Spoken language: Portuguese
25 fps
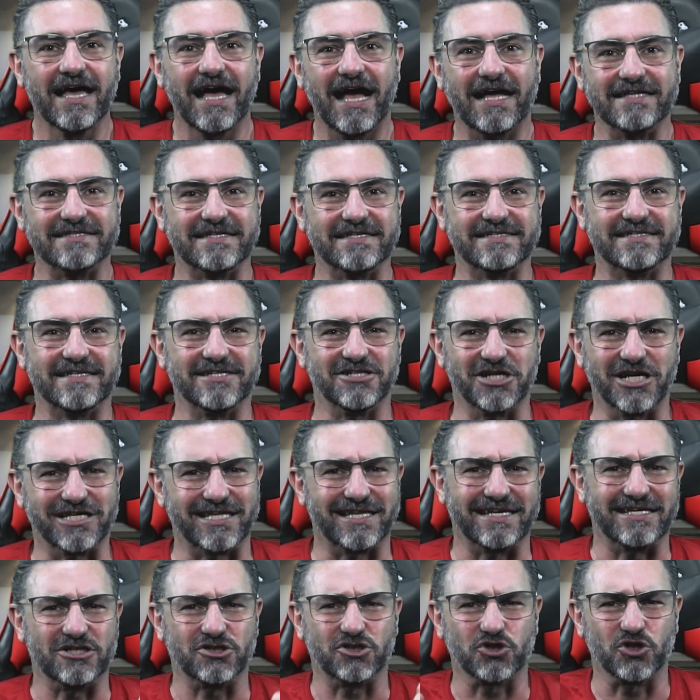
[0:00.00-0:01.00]
A
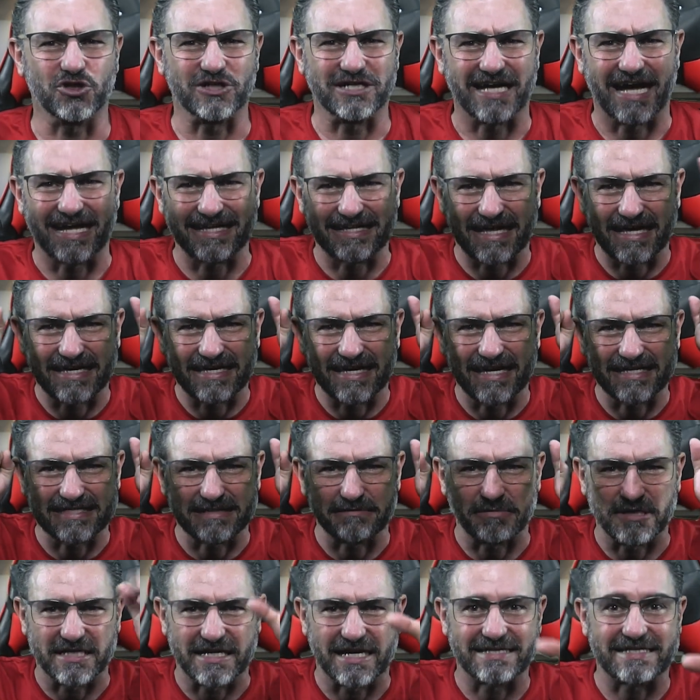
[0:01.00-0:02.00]
desejada e sonhada e
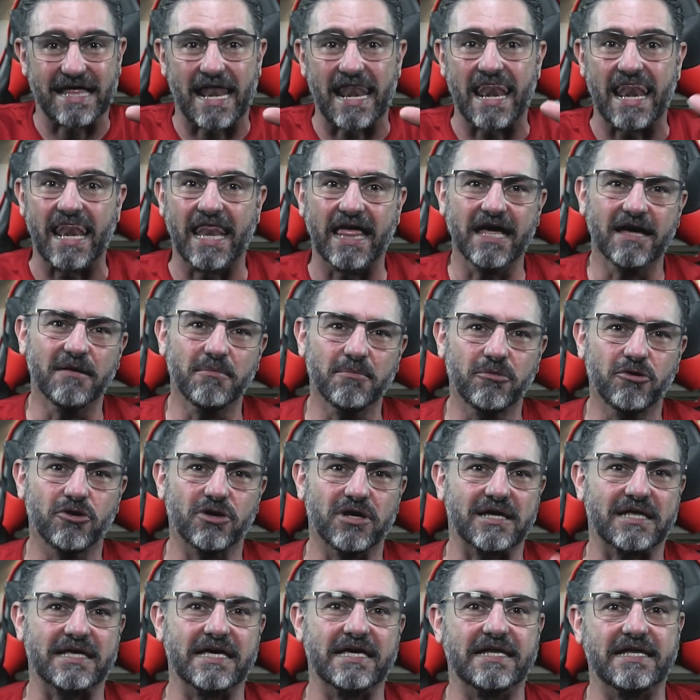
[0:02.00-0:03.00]
admirada
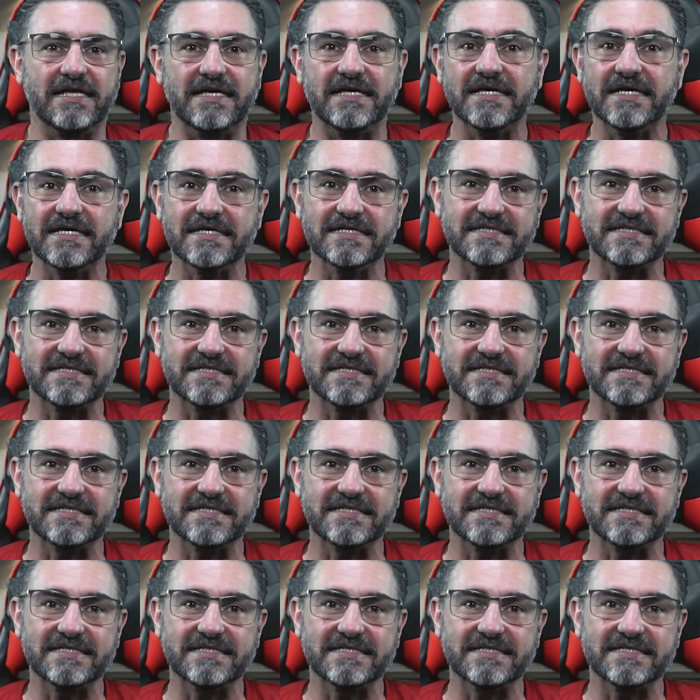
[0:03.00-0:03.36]
Lamborghini